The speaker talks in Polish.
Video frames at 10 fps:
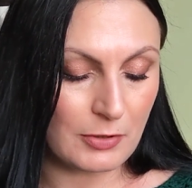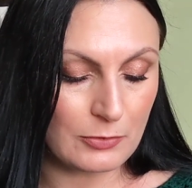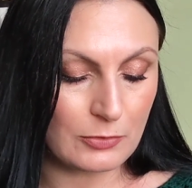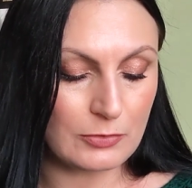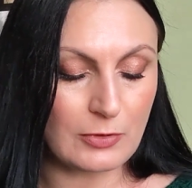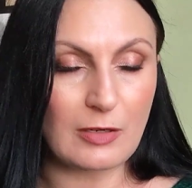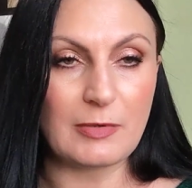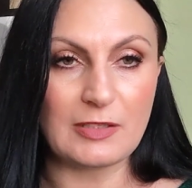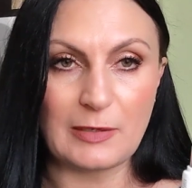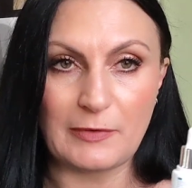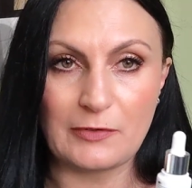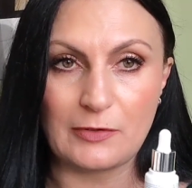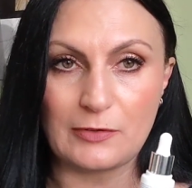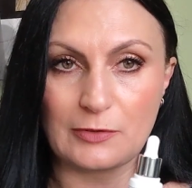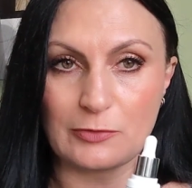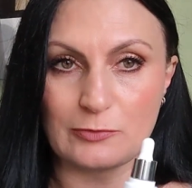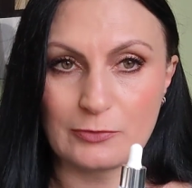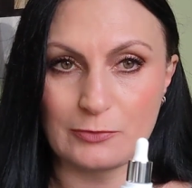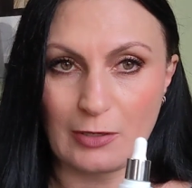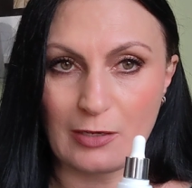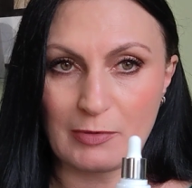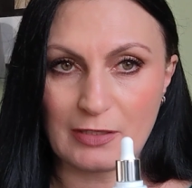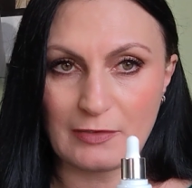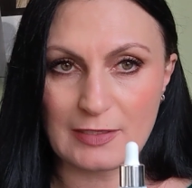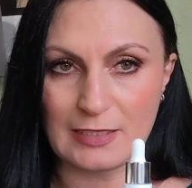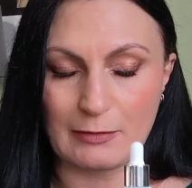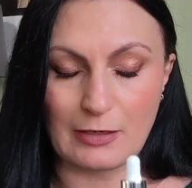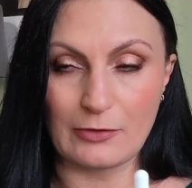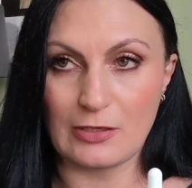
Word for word: produkt, którego będę na pewno, do którego będę wracała,